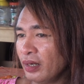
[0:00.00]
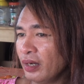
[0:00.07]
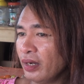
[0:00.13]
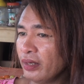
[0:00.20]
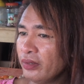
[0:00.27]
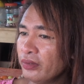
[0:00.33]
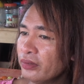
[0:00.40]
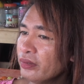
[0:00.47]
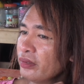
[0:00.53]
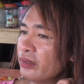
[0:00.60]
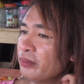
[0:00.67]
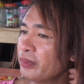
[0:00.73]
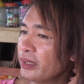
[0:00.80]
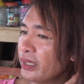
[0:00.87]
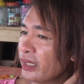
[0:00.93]

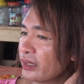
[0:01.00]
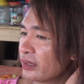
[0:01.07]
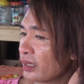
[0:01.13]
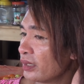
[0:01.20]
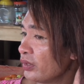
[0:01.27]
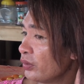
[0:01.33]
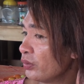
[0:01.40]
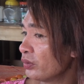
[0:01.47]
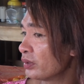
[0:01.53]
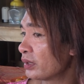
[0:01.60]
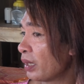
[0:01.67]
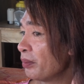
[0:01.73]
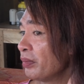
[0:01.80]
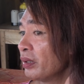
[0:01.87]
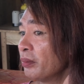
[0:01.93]
Halo, mendingan tak terus
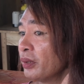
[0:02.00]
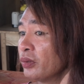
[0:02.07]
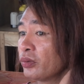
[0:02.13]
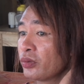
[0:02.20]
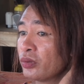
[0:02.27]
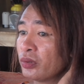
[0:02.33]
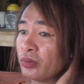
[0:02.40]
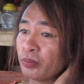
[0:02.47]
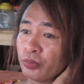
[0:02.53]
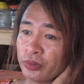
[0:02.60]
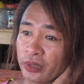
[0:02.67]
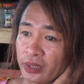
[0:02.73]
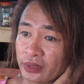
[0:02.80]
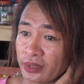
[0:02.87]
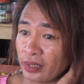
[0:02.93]
sambil menunggu
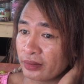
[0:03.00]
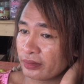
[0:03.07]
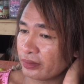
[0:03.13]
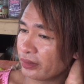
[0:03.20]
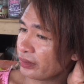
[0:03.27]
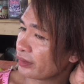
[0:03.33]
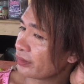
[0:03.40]
putri cantik.